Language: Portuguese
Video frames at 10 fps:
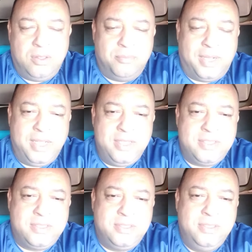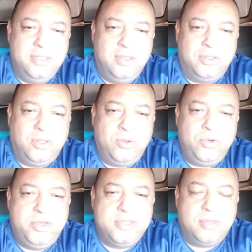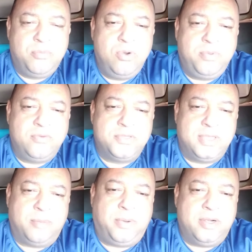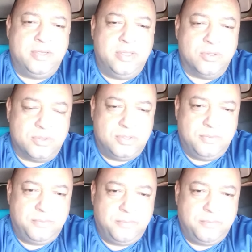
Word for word: Mas eu tenho uma notícia boa para você da parte de Deus.